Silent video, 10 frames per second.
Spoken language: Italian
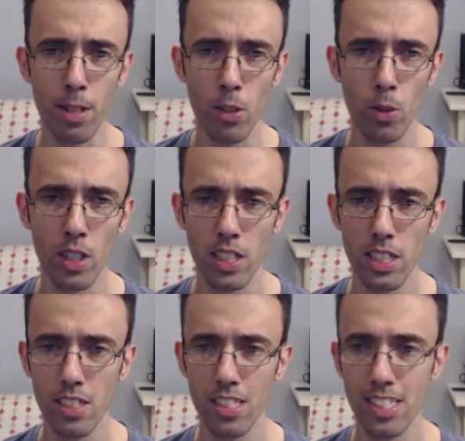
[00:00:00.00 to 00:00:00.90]
per cui...
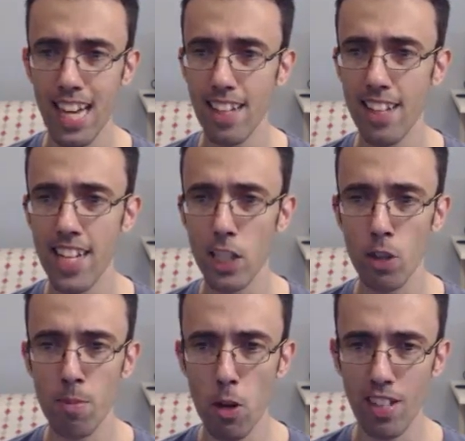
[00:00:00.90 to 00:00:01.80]
Siete dietro di
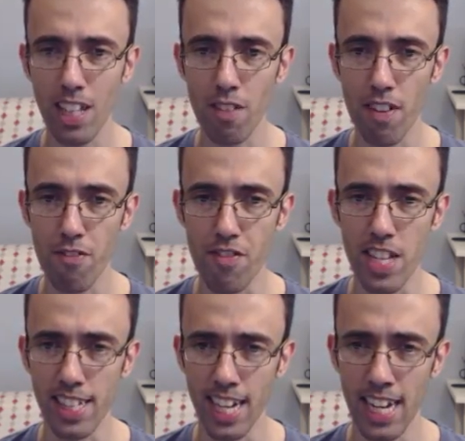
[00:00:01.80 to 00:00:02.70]
me o state a far
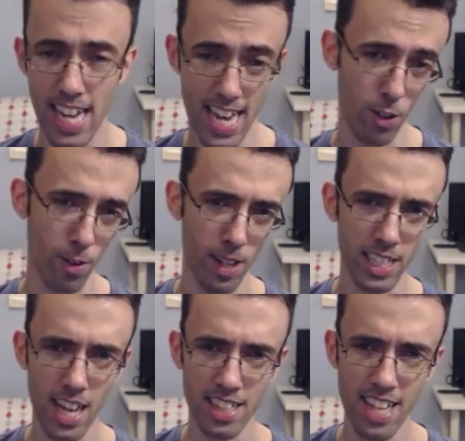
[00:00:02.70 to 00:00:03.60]
finta? Ecco,
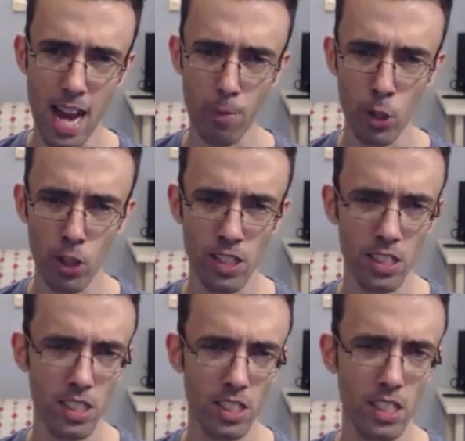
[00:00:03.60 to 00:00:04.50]
and andiamo?
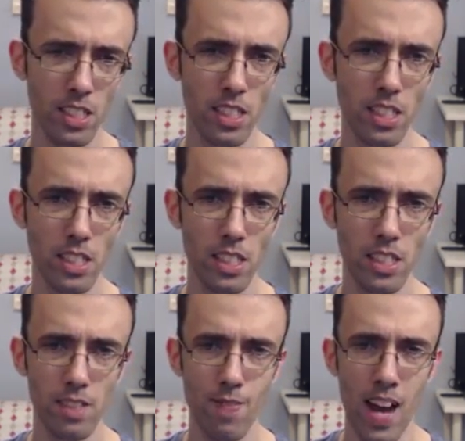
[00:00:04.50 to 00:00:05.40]

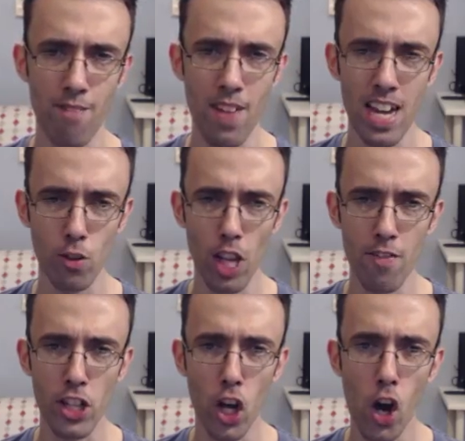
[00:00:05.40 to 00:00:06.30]
Vai, verso la
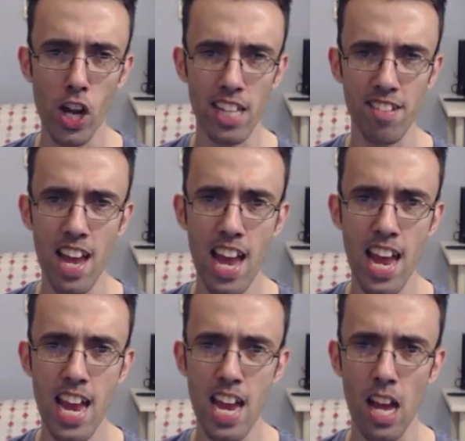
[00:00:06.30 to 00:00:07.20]
vittoria,
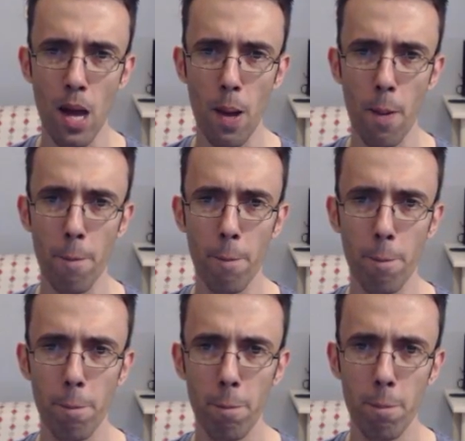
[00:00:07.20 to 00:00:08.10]
sì!
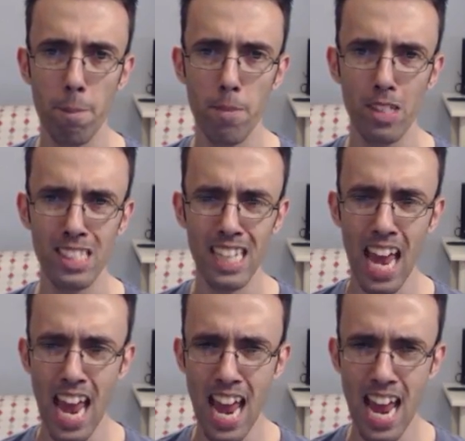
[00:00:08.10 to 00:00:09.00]

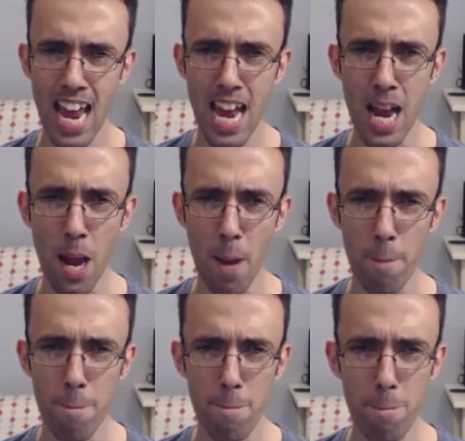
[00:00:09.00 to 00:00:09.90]
Sì!
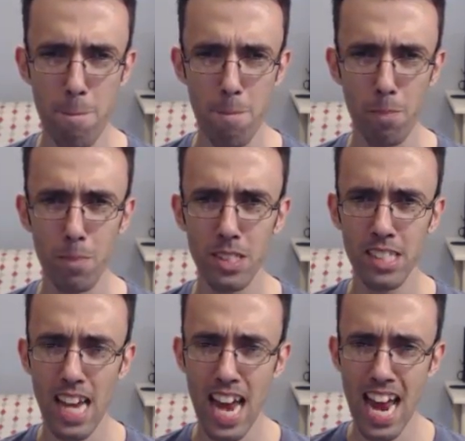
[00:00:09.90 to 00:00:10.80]

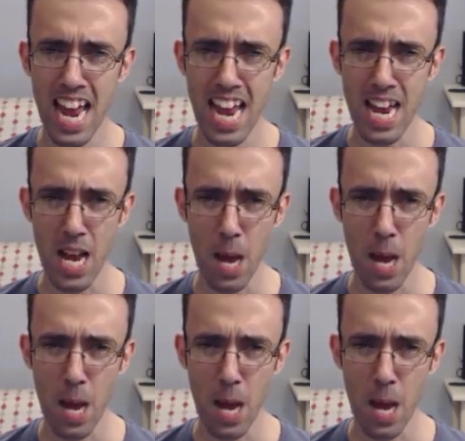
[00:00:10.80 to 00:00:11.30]
Sì!